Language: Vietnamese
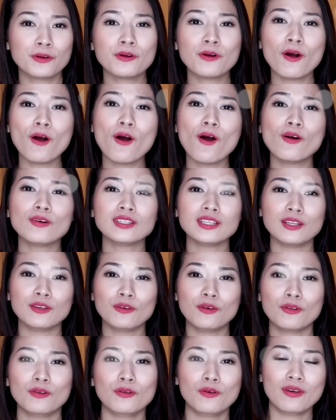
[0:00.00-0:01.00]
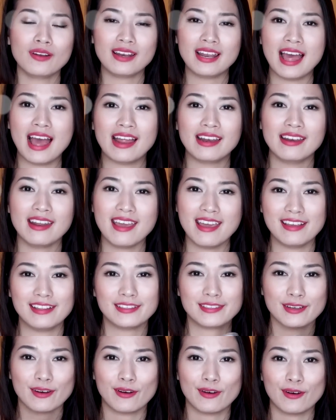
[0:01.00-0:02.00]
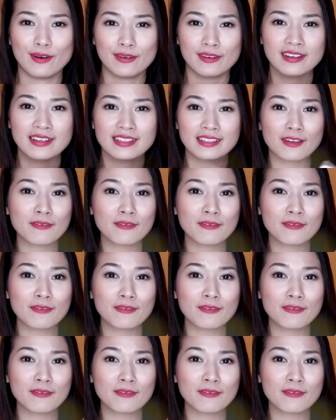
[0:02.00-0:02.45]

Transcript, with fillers: khô thì luôn luôn là để cho